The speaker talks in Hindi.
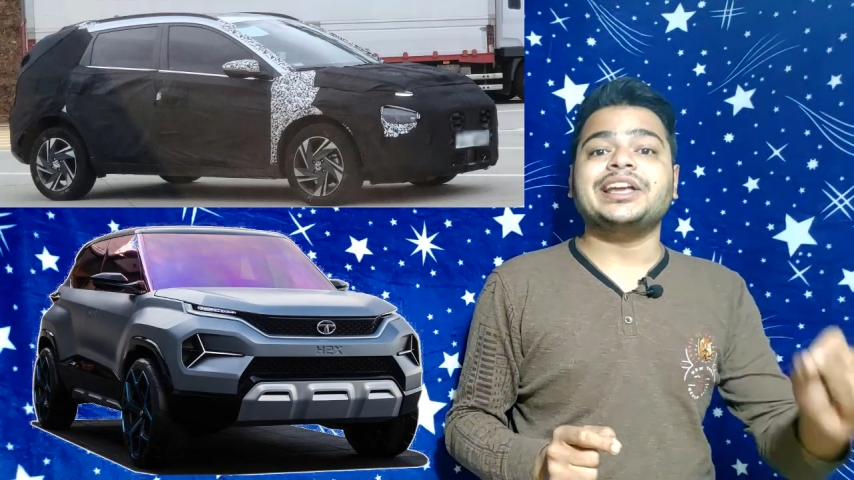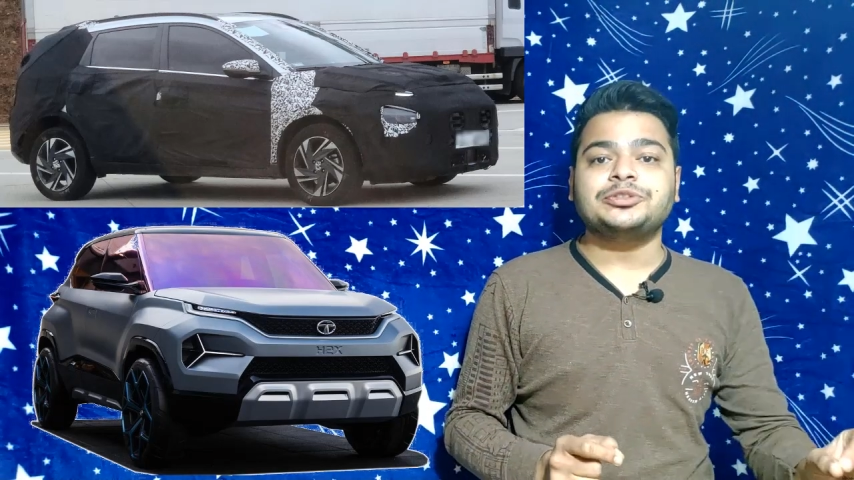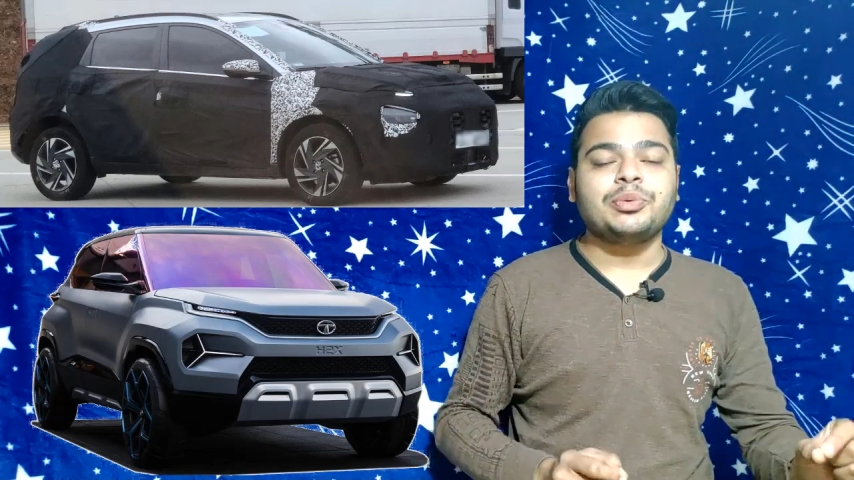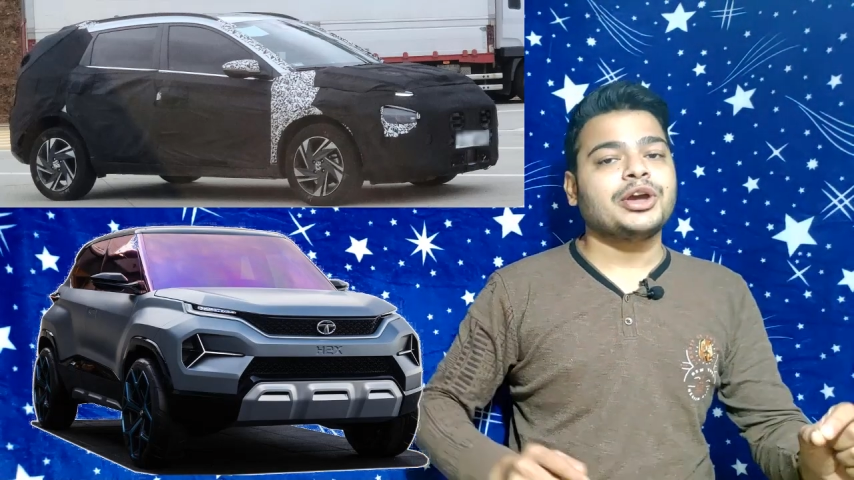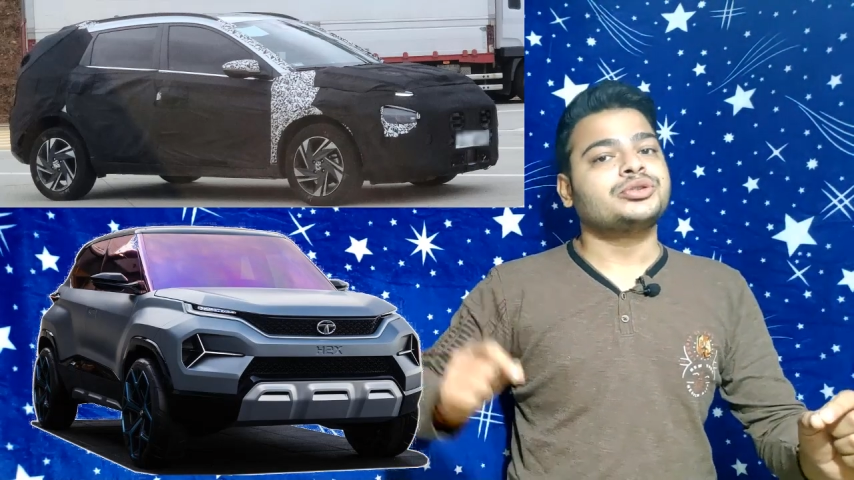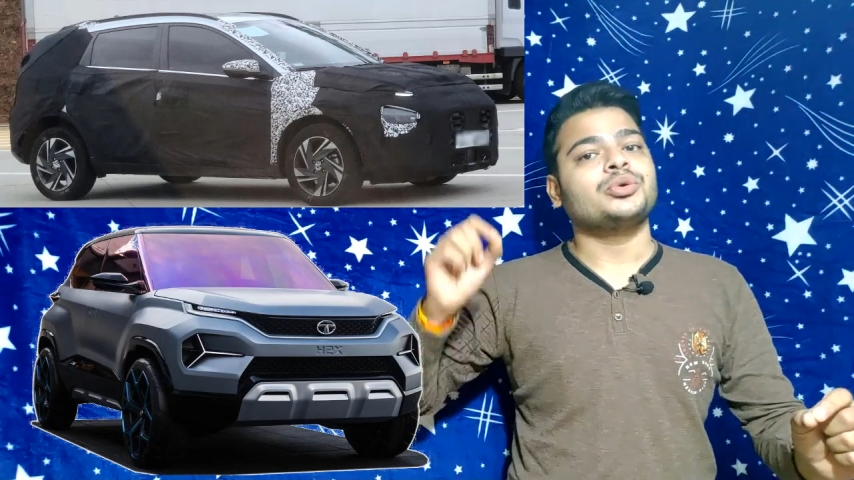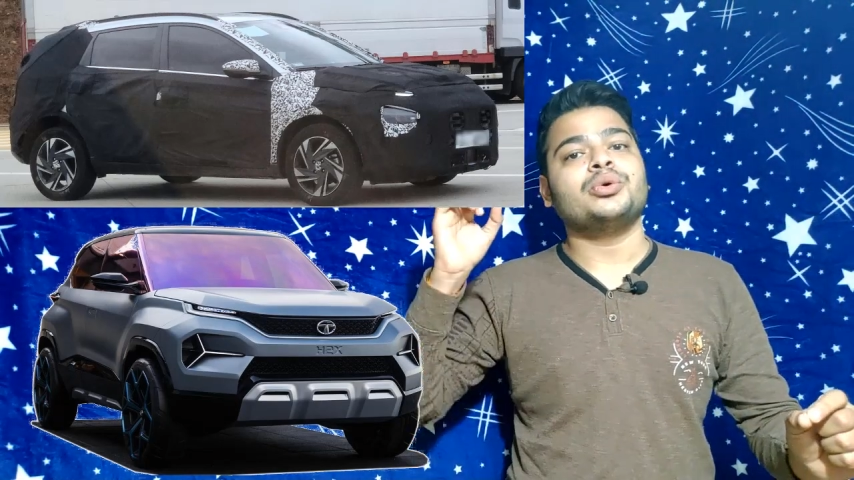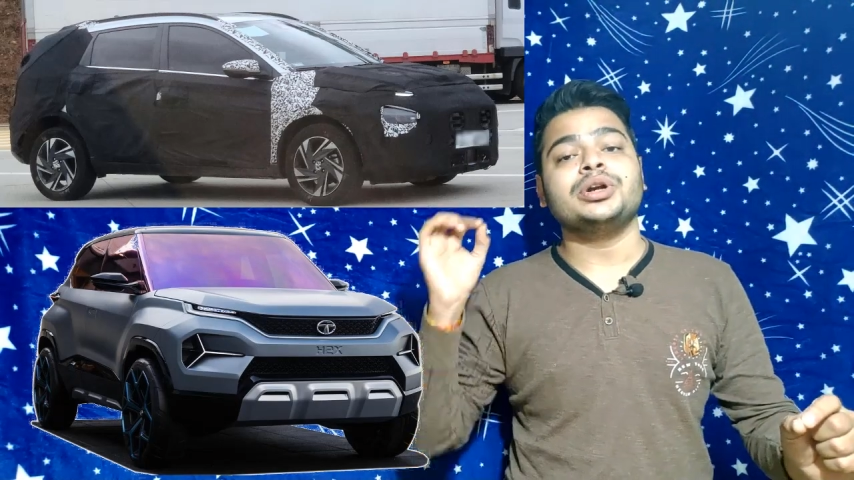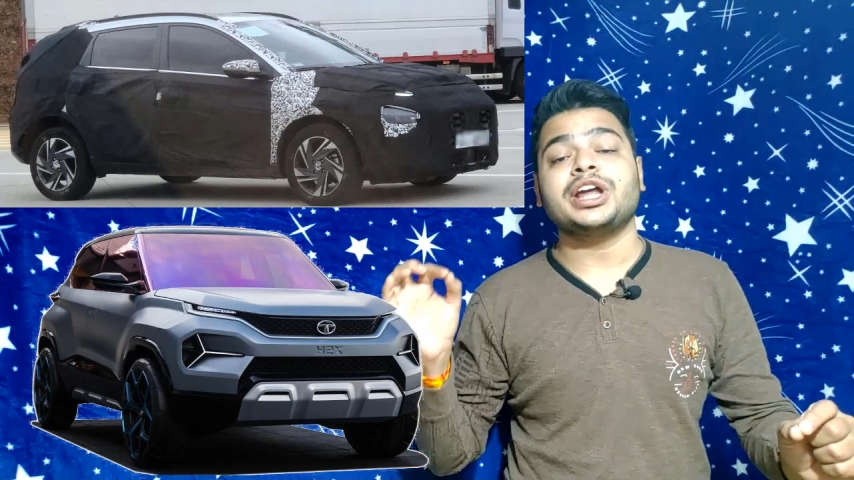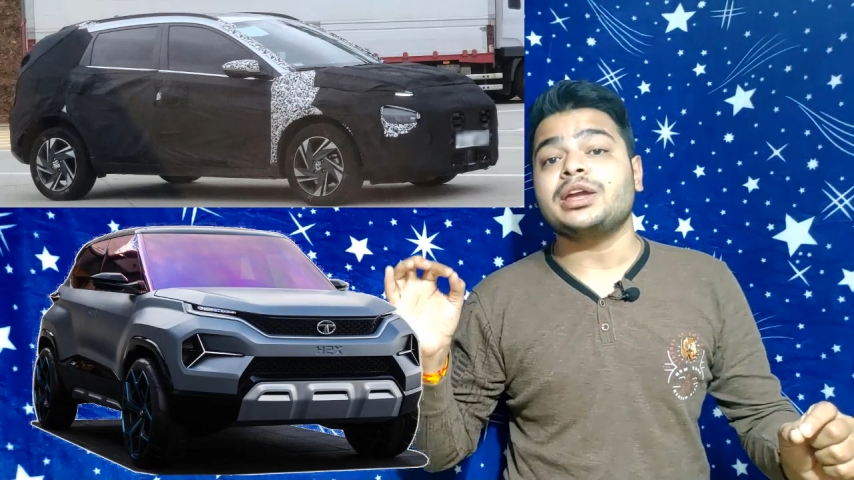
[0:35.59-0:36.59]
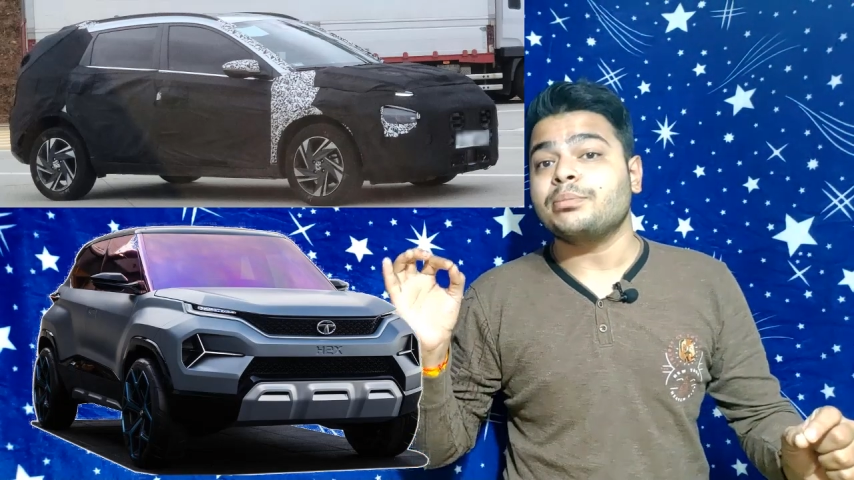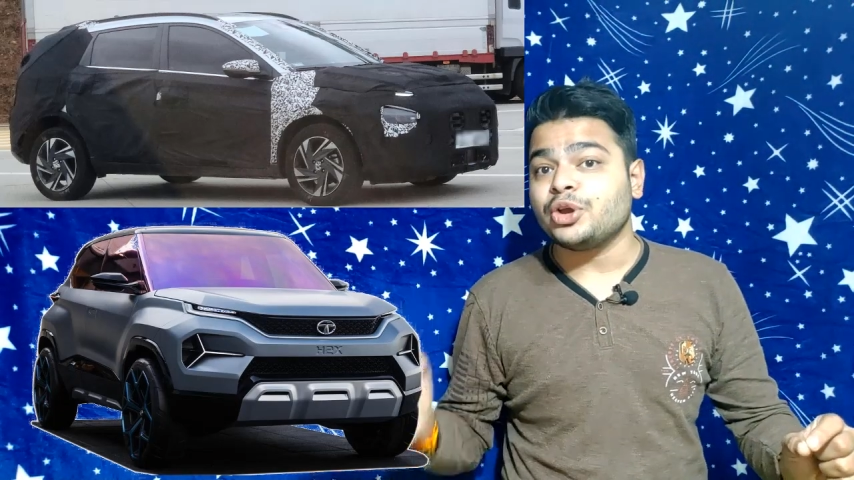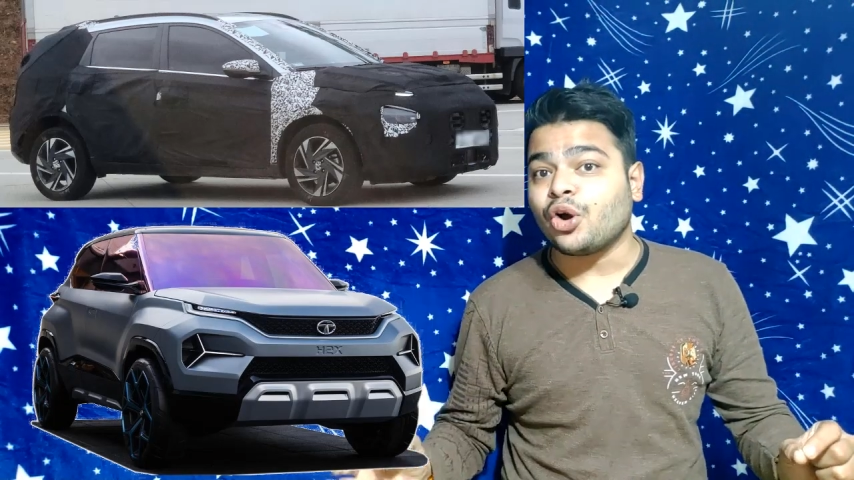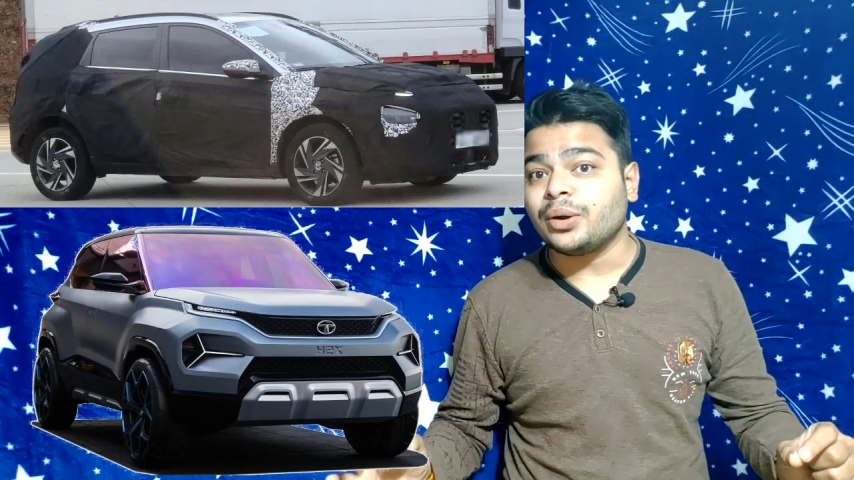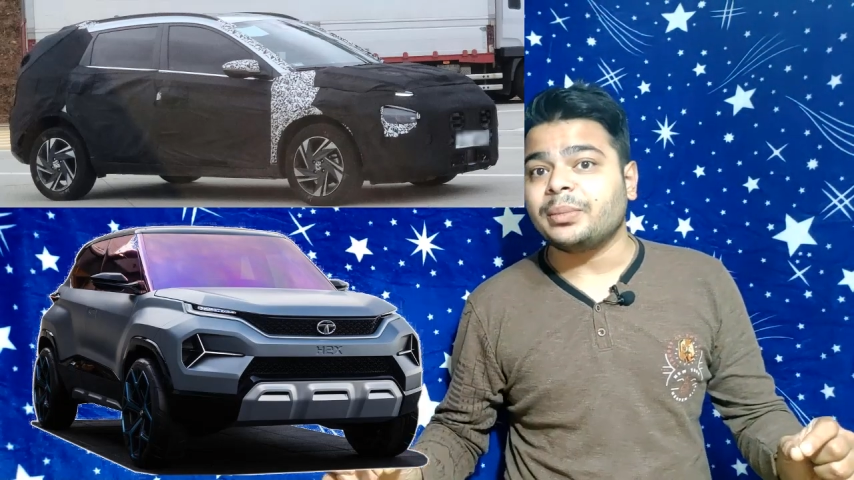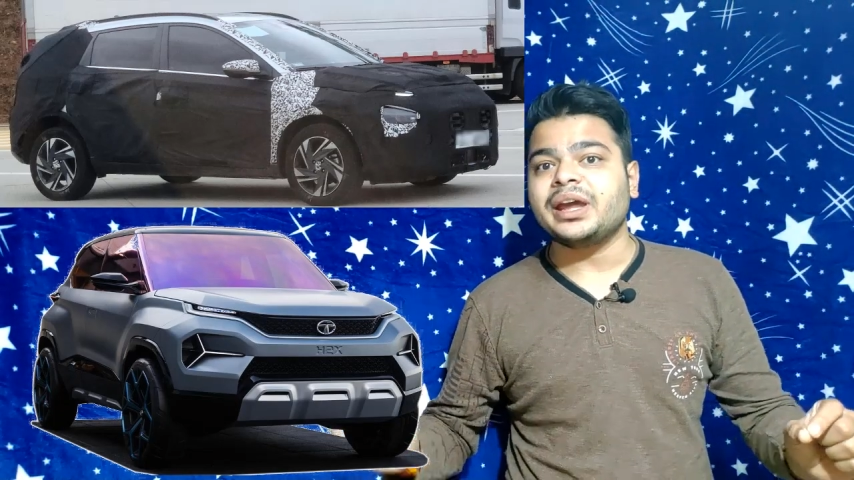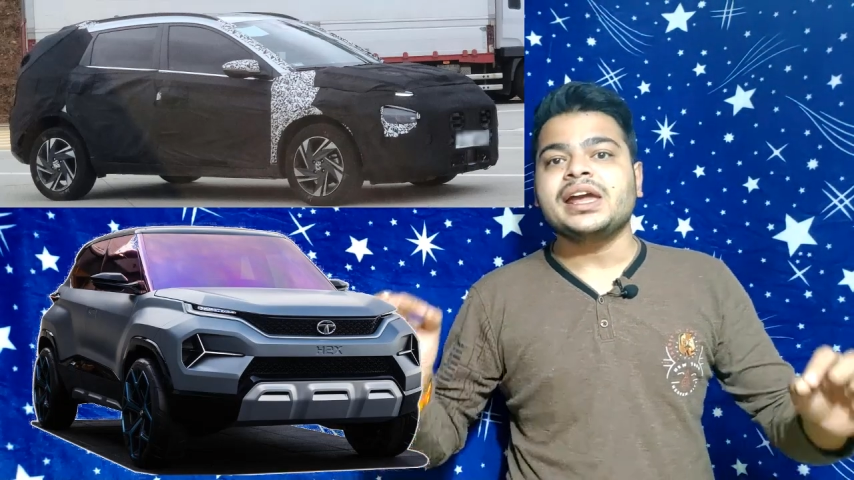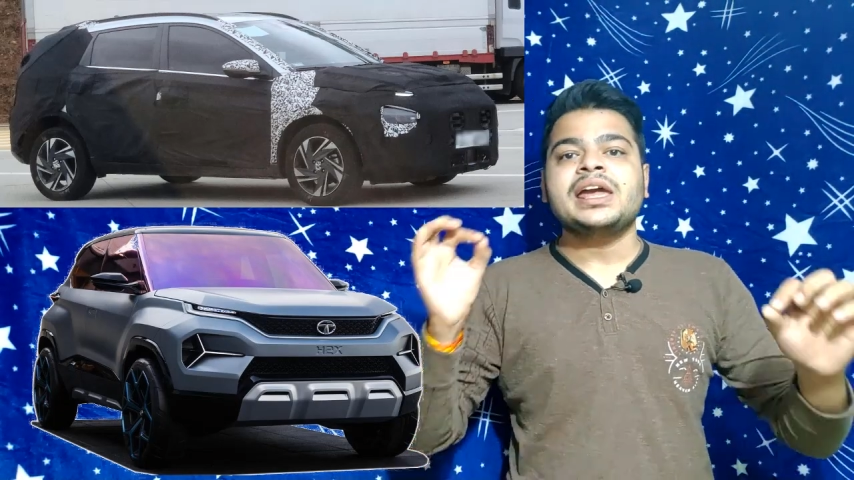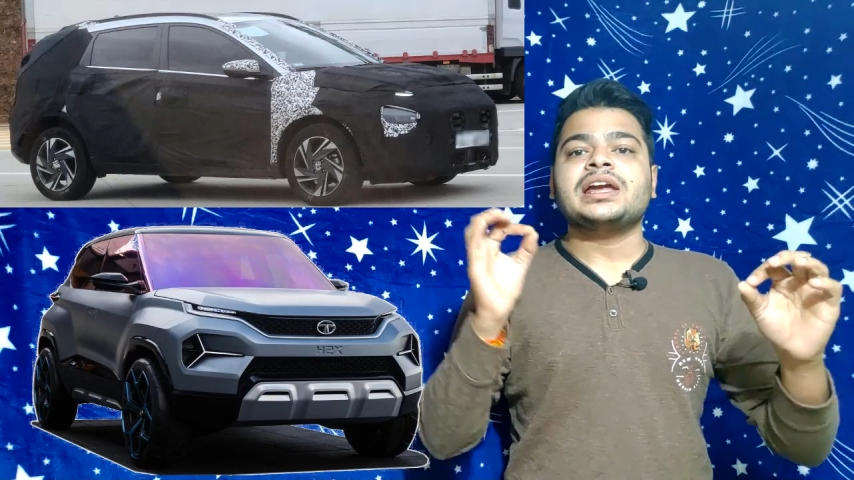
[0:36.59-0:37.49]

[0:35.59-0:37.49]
एच और हुडाई बियॉन में